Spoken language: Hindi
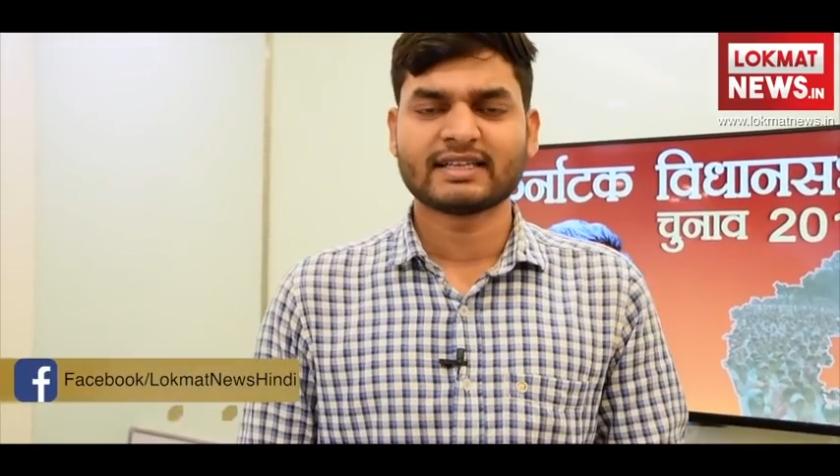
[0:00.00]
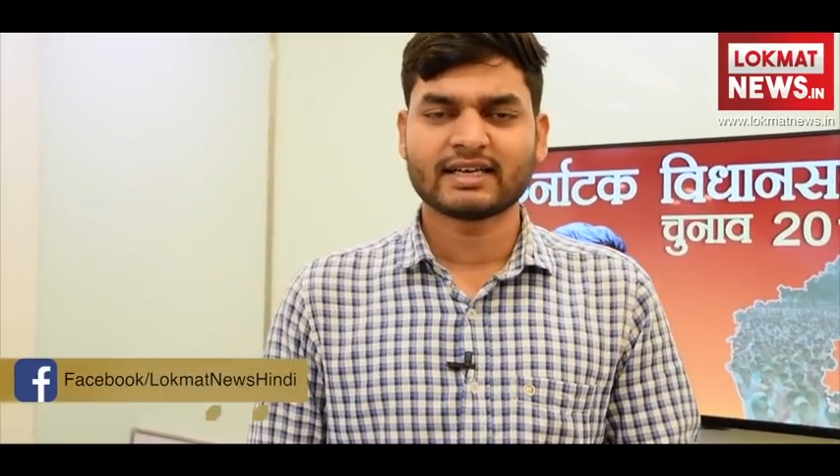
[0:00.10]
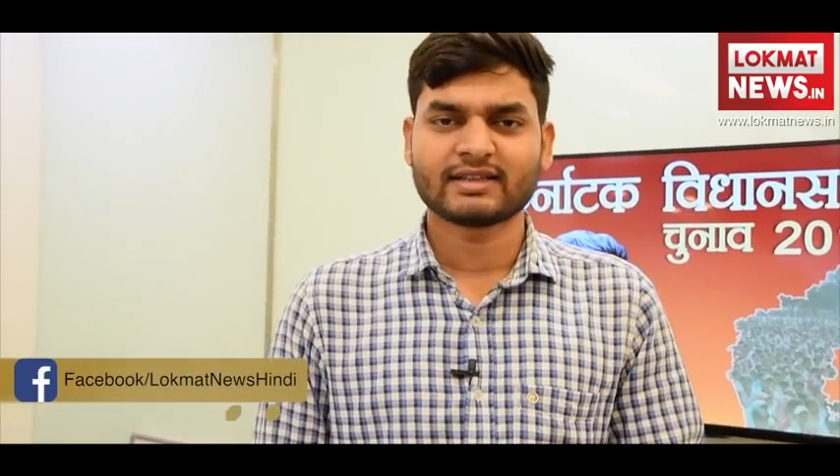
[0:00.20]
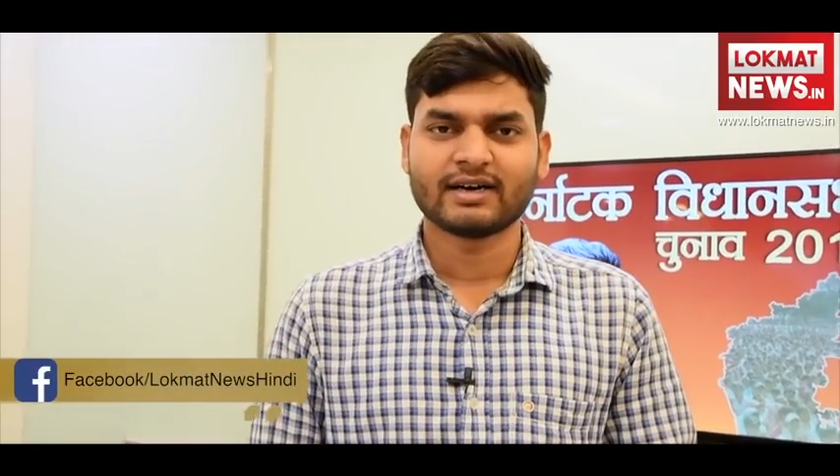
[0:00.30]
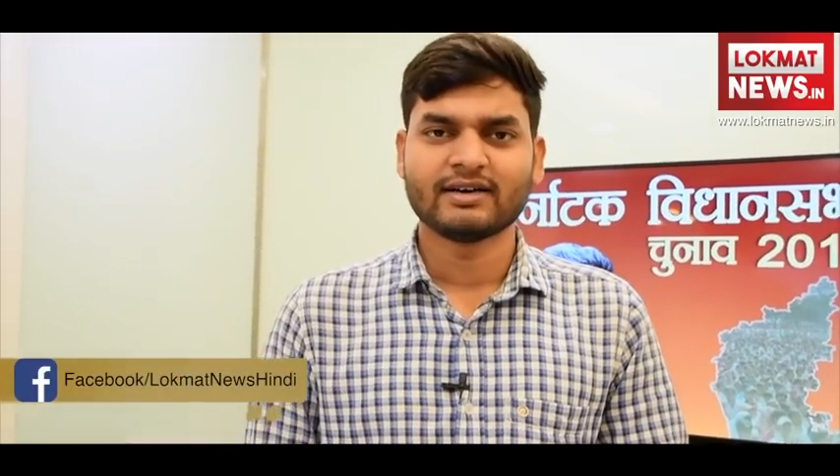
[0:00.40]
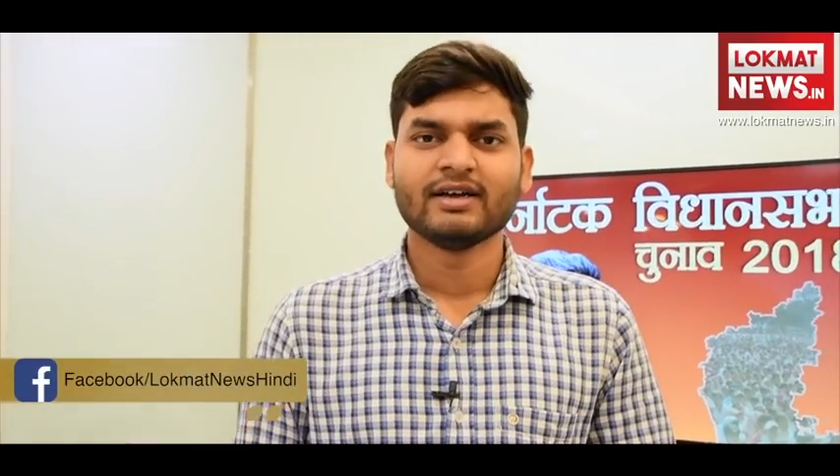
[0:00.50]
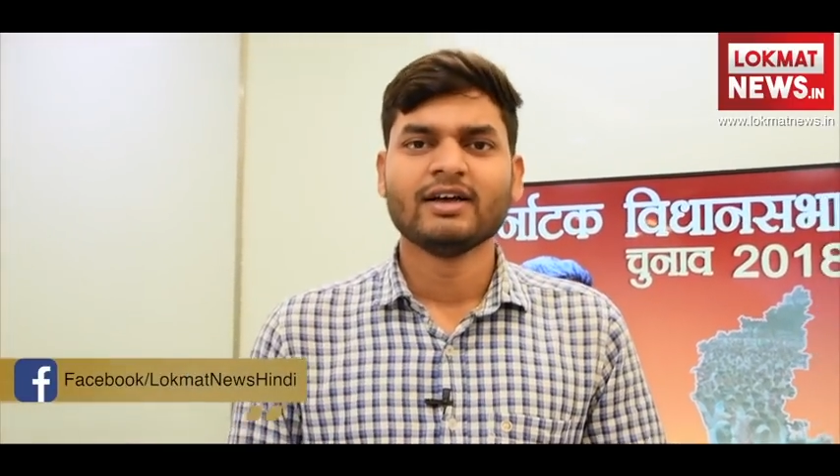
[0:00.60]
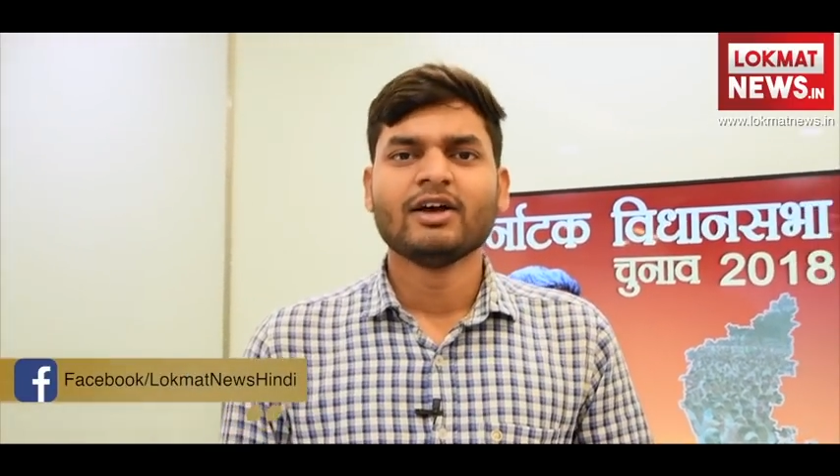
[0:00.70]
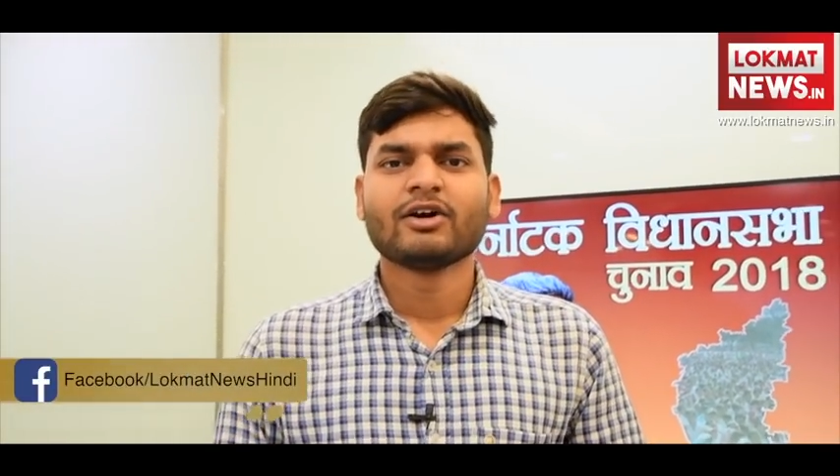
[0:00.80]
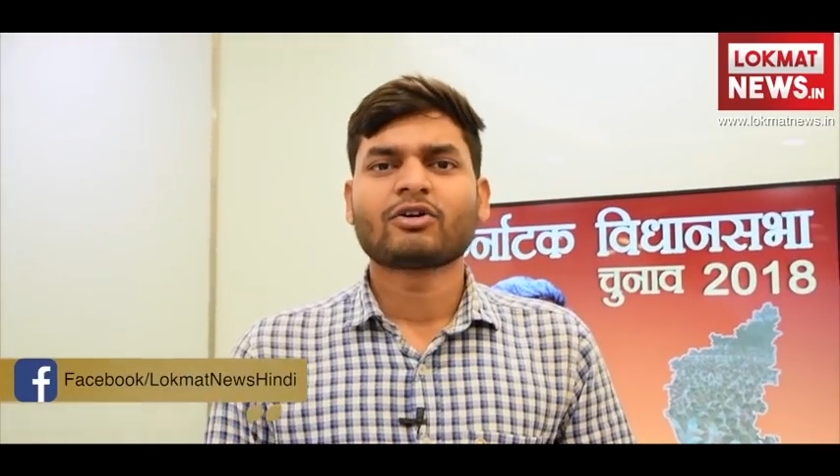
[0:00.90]
जाता था
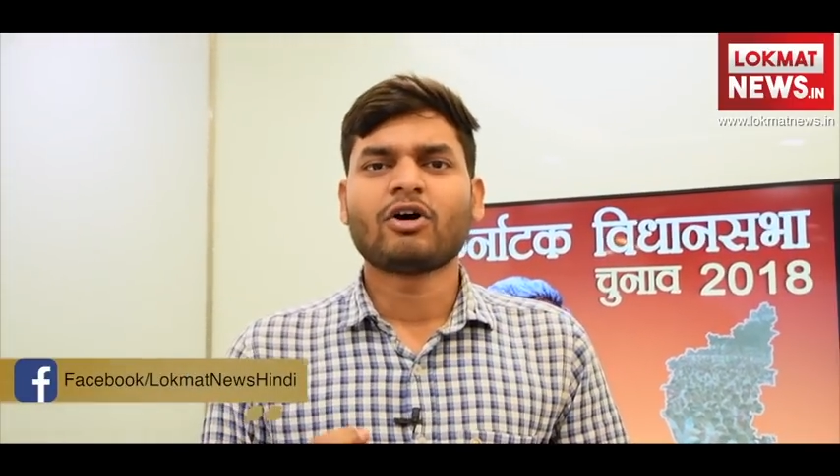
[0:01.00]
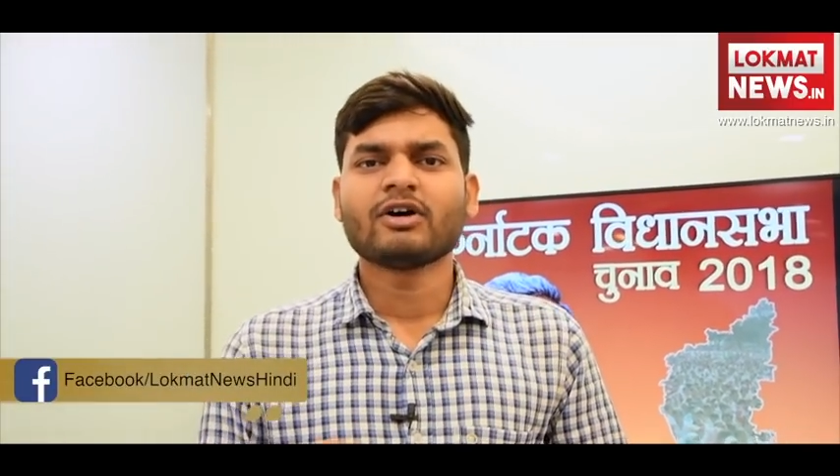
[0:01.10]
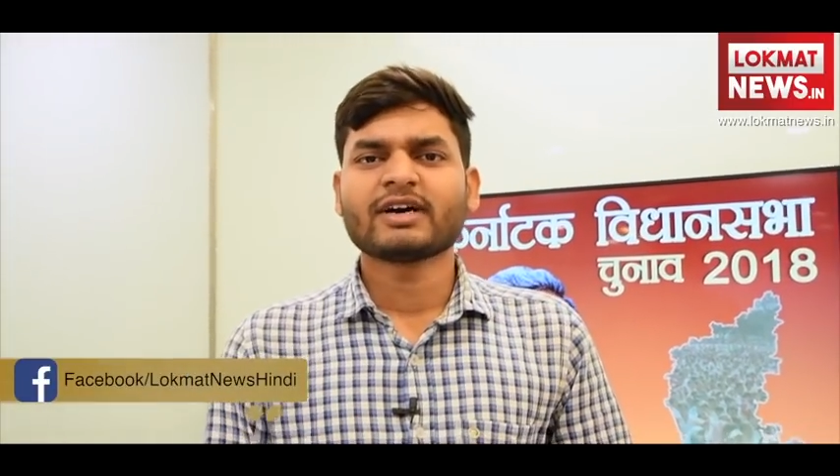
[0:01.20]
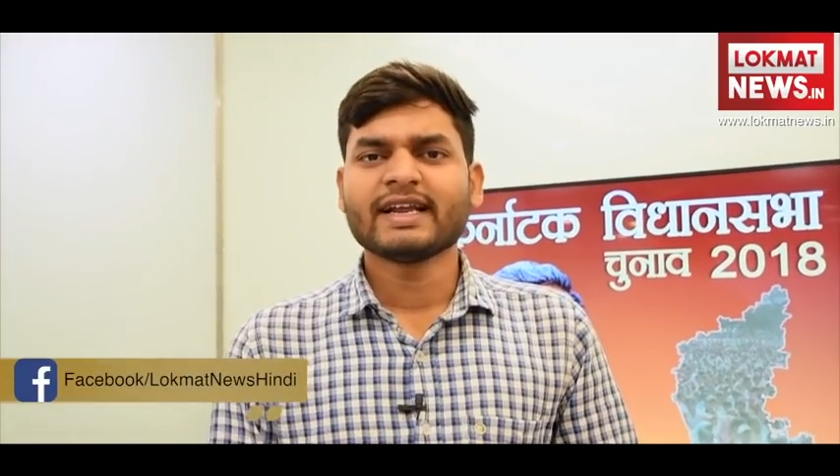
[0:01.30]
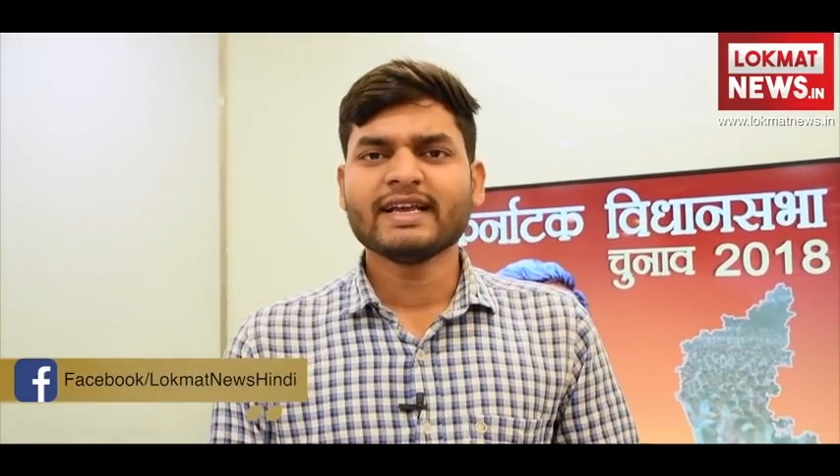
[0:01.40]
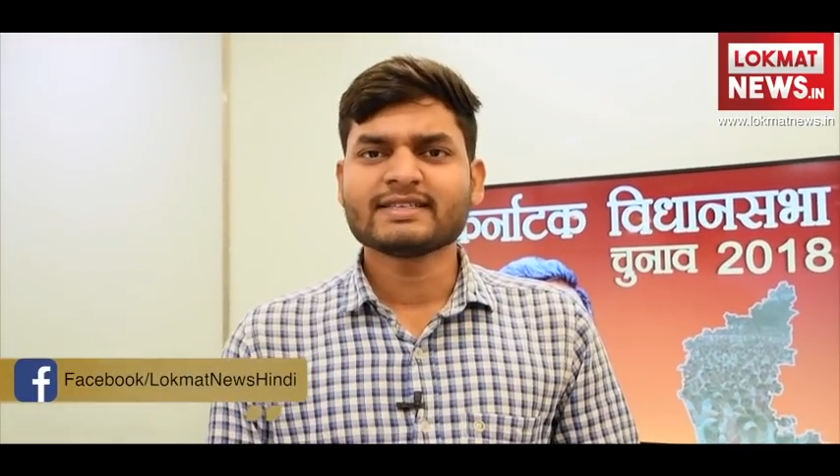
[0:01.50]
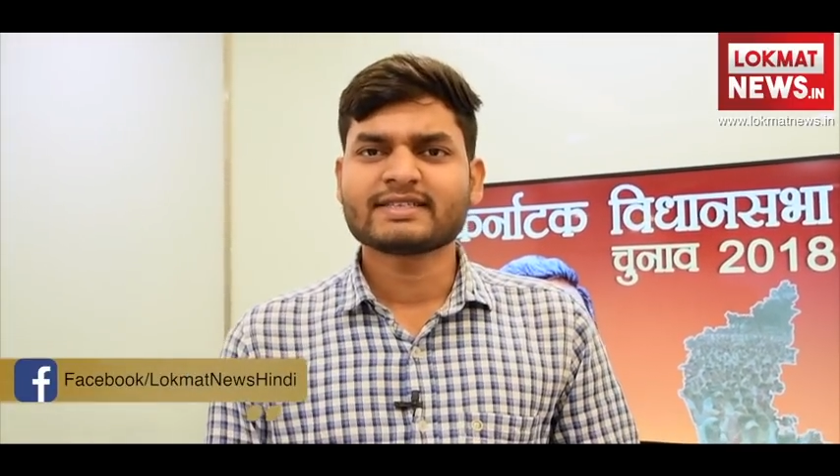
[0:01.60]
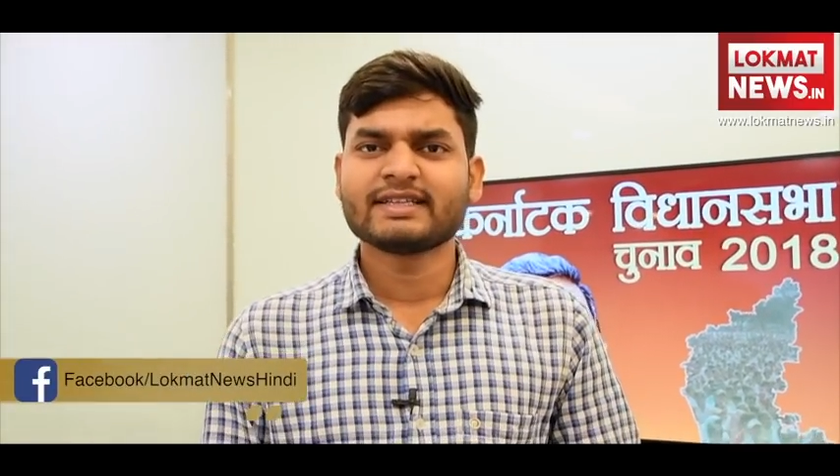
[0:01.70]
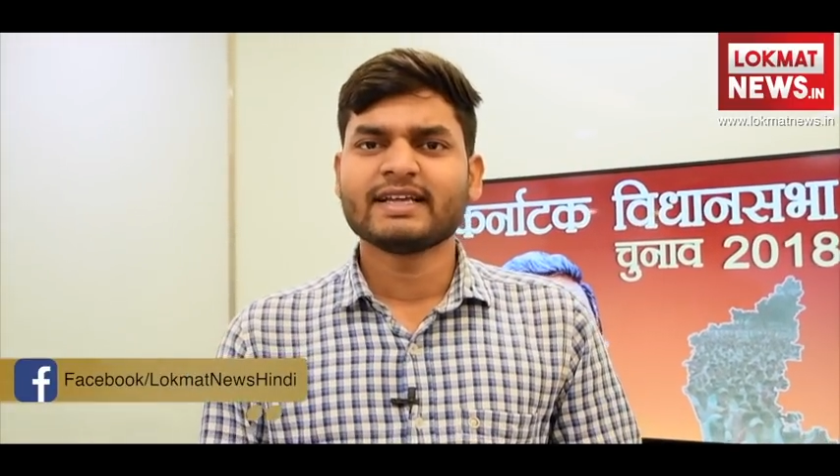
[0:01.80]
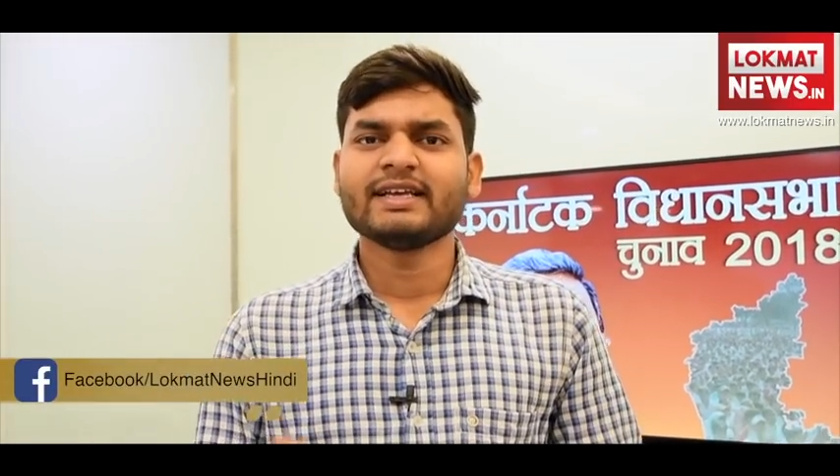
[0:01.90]

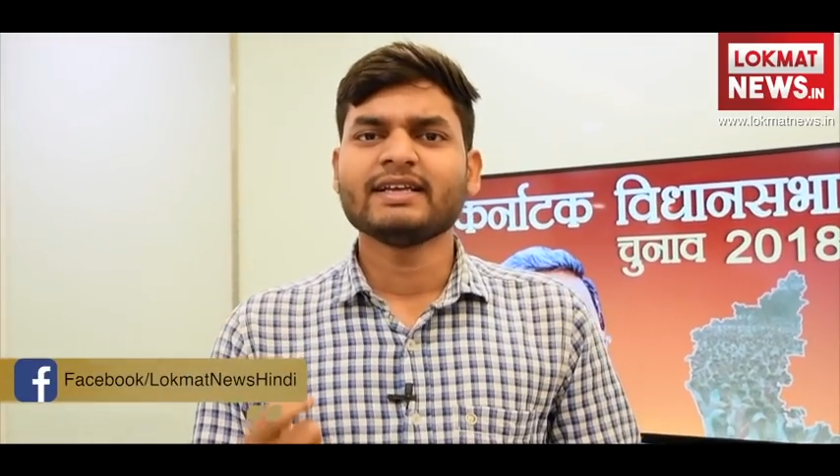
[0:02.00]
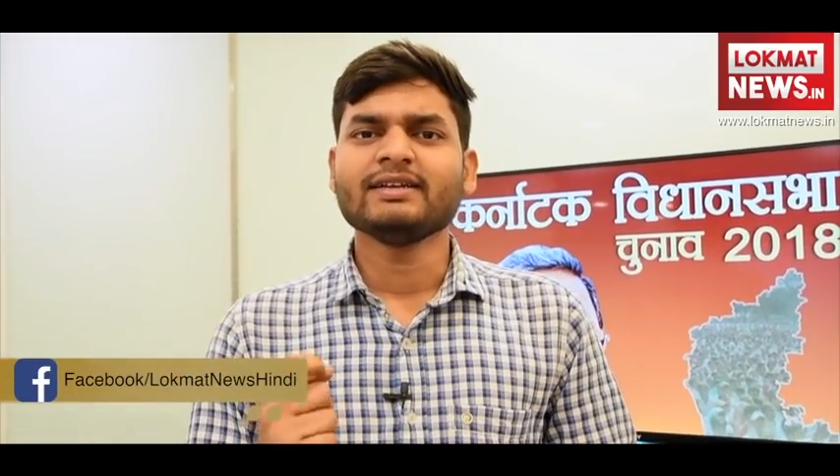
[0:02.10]
कांग्रेस ने